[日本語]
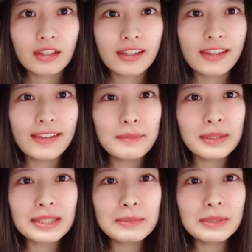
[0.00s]
えー、
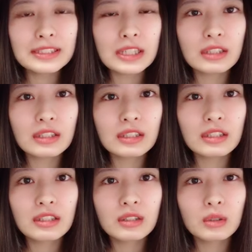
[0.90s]
マキマさん
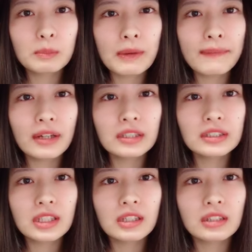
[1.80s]
のパワー
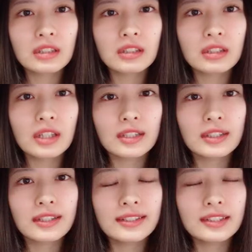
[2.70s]
ちゃんってやた
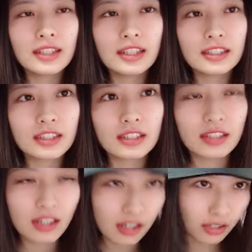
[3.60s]
ら似てないですかって、
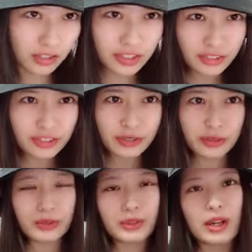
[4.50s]
ああ似てるってこ
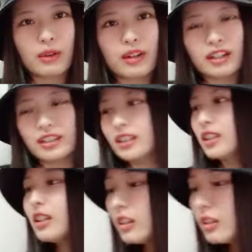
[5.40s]
と、顔が似てな